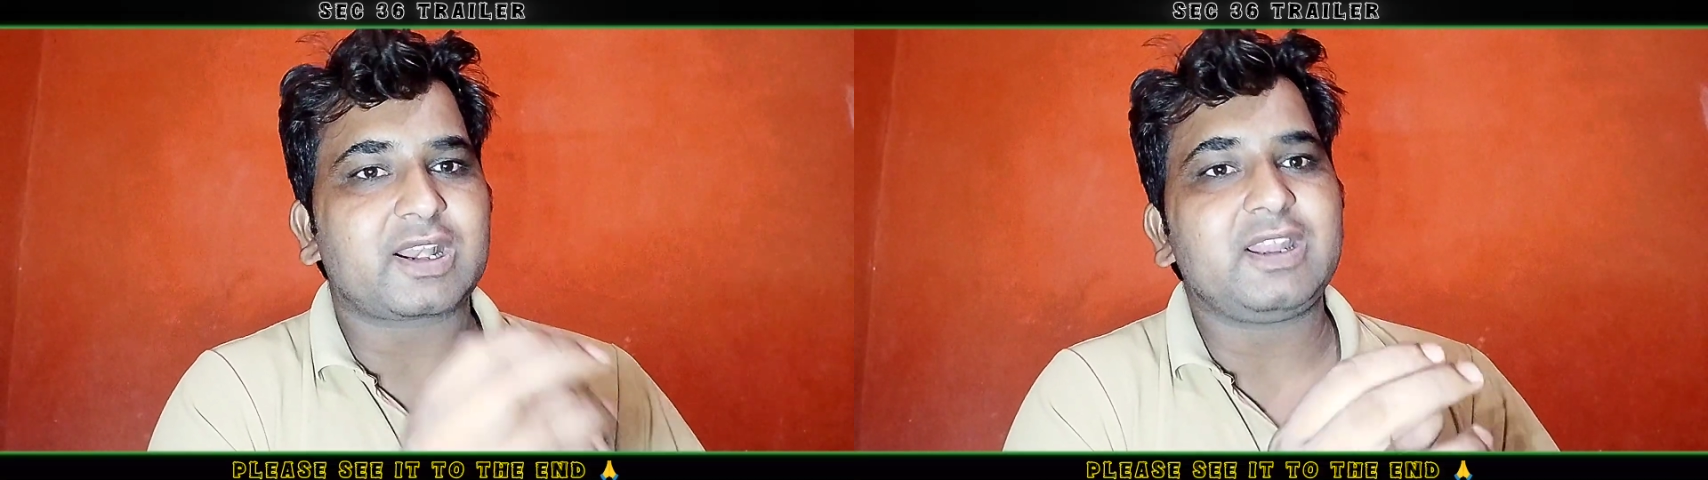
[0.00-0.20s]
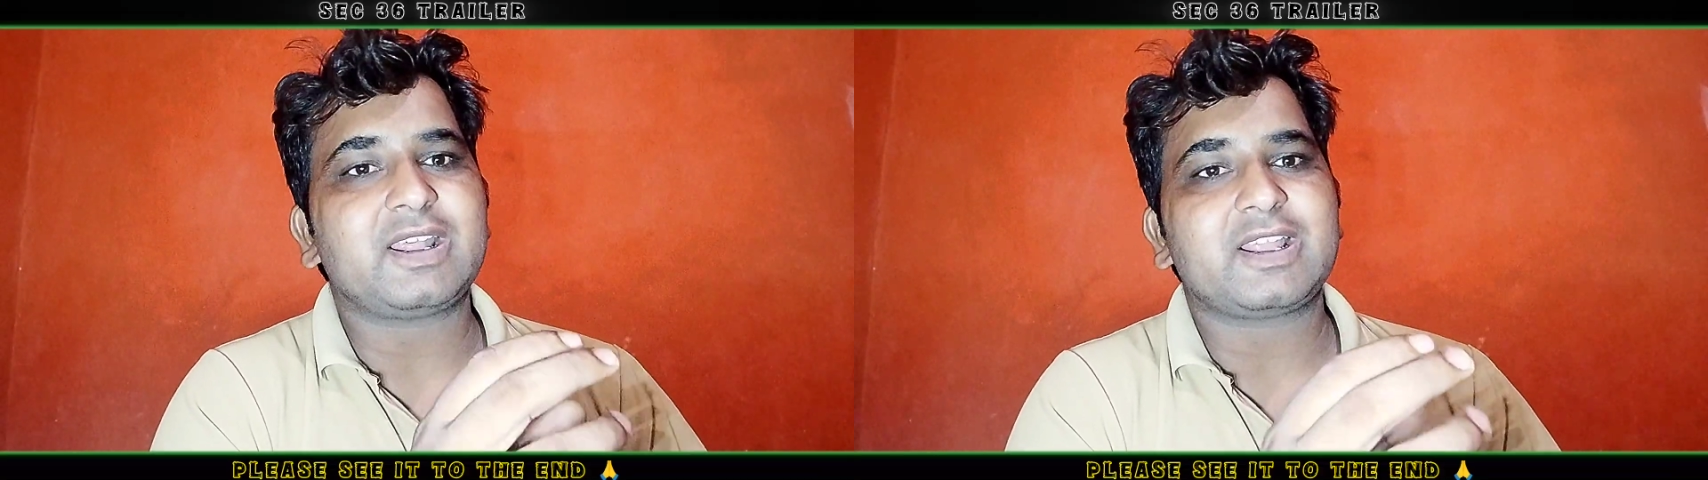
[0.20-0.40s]

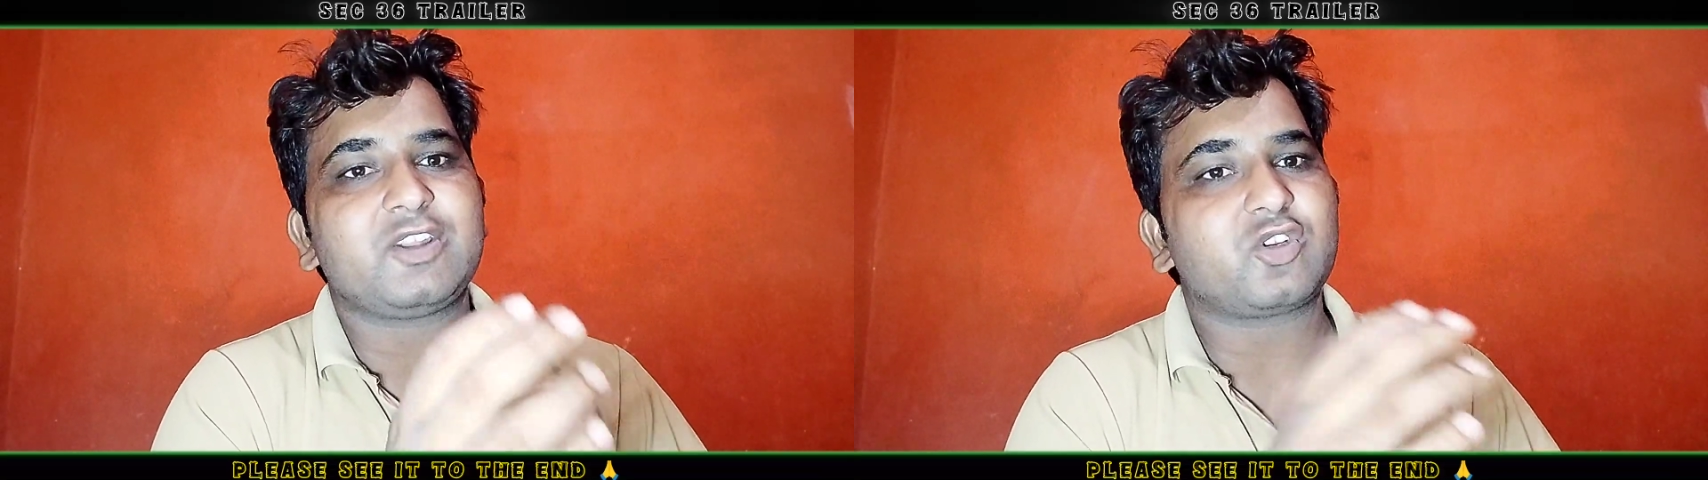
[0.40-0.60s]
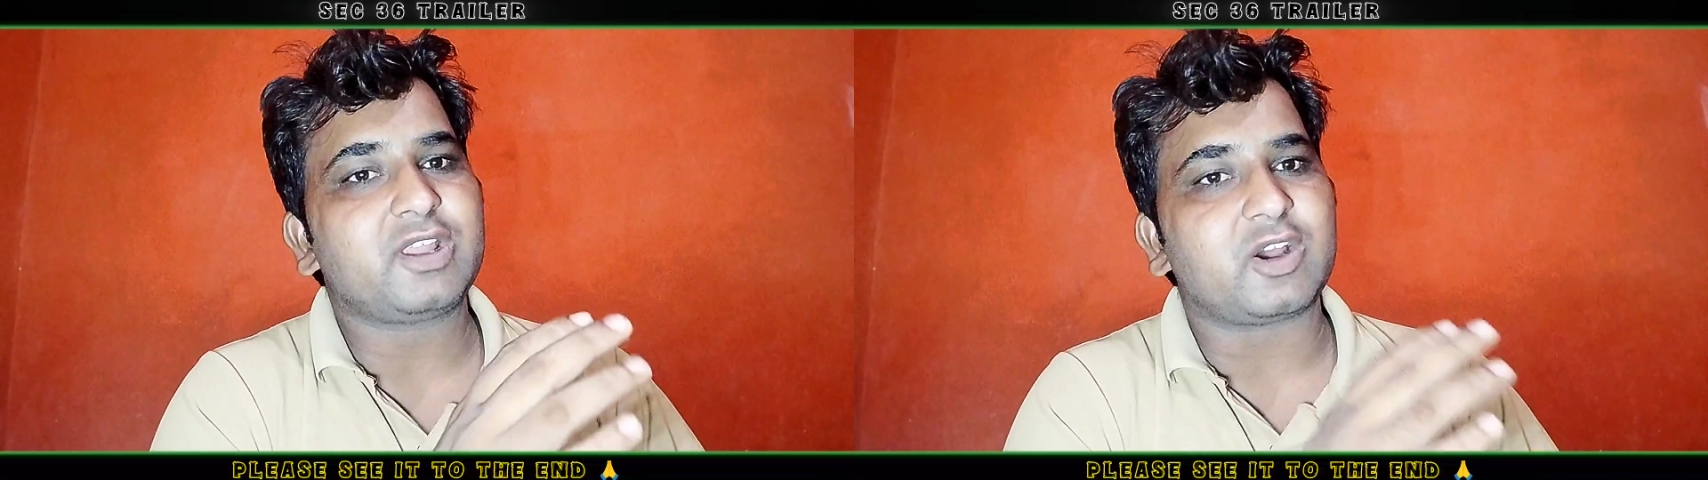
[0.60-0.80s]
ट्रेलर
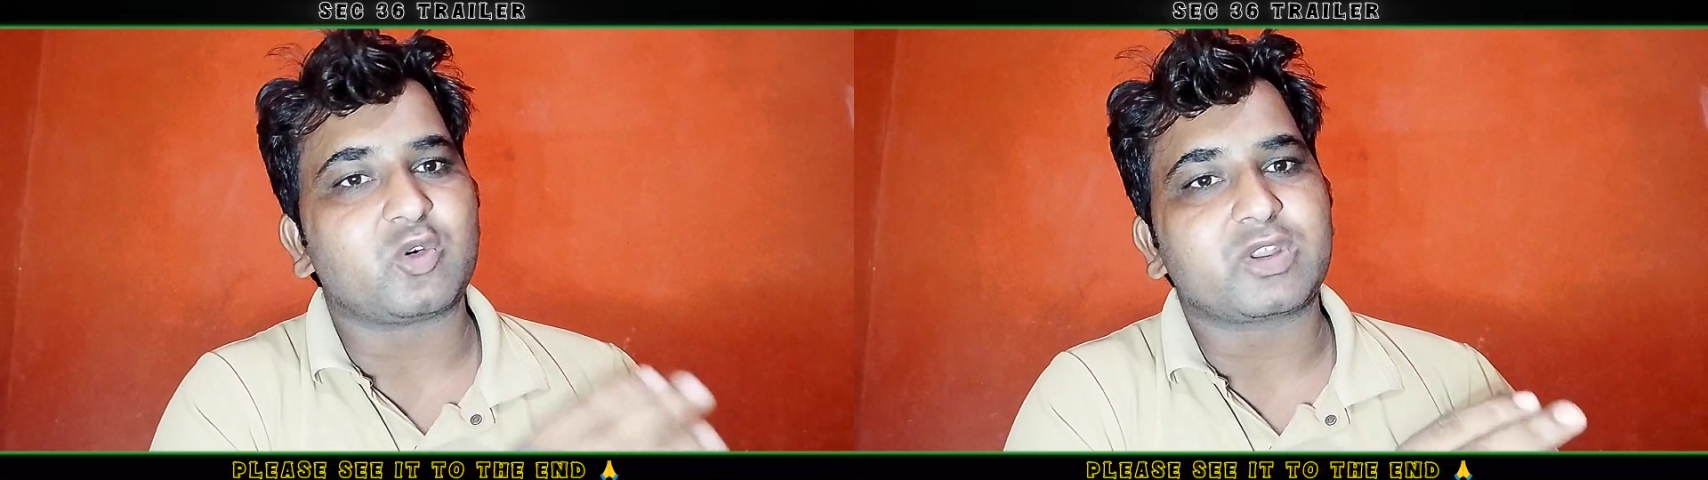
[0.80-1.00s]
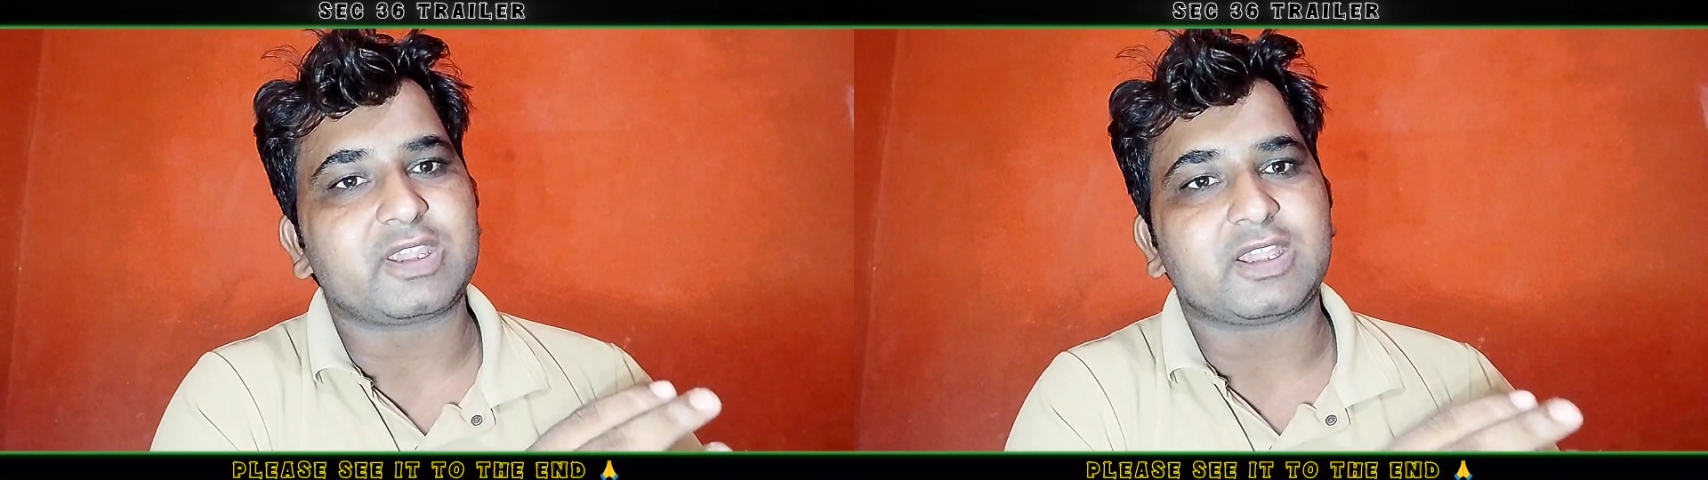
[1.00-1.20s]
है इन्होंने
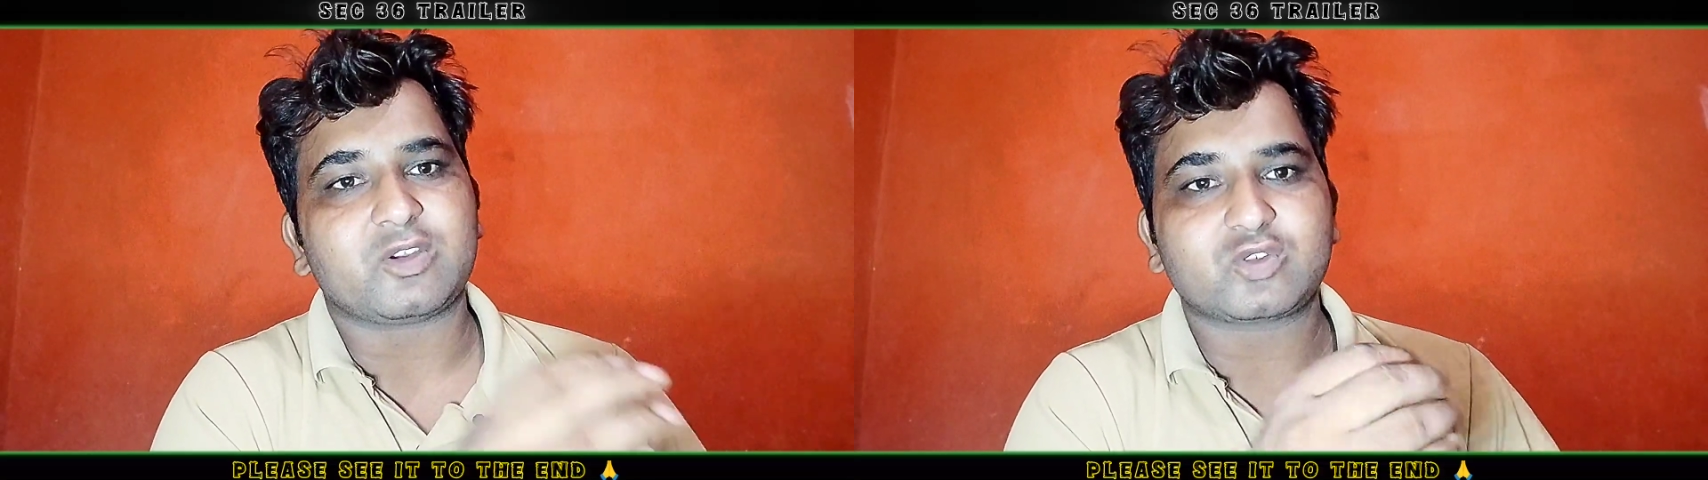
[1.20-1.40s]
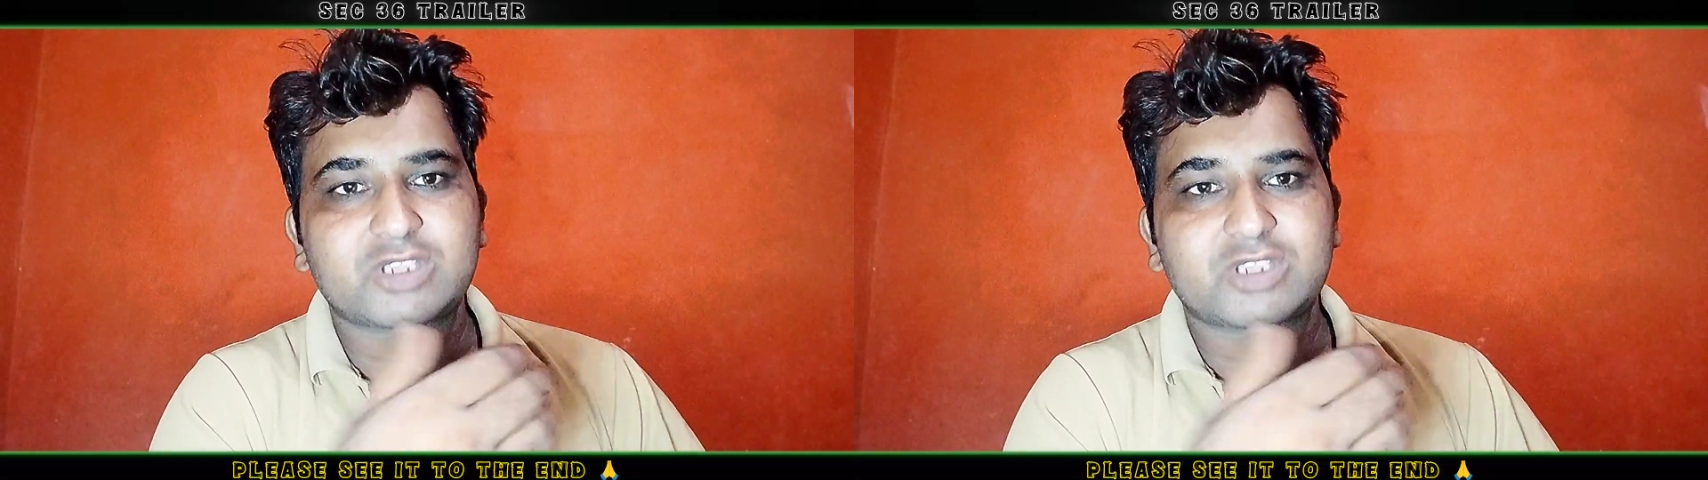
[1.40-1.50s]
आउट किया है